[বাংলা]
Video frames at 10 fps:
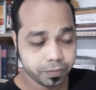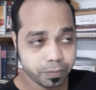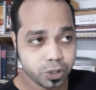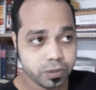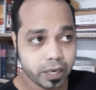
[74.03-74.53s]

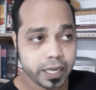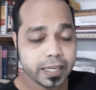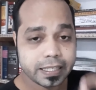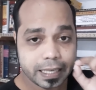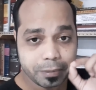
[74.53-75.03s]
বুঝতে পারলে
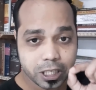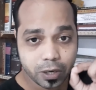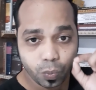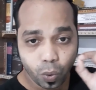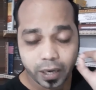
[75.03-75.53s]
সেমিস্টার
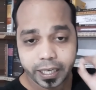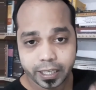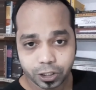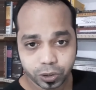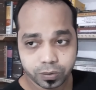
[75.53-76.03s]
ওয়ানে
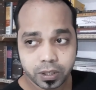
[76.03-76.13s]
আছো